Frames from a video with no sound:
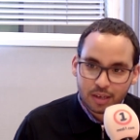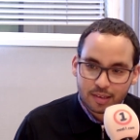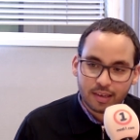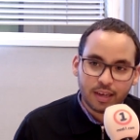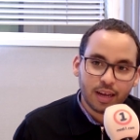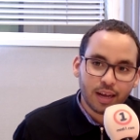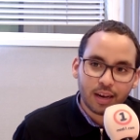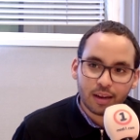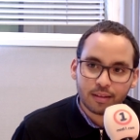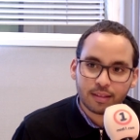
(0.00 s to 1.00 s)
سي
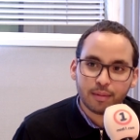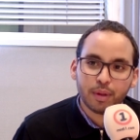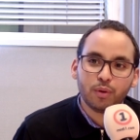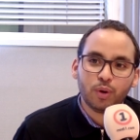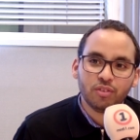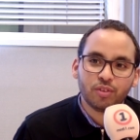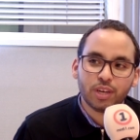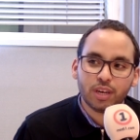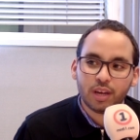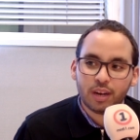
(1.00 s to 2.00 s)
هلال
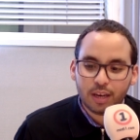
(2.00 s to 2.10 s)
28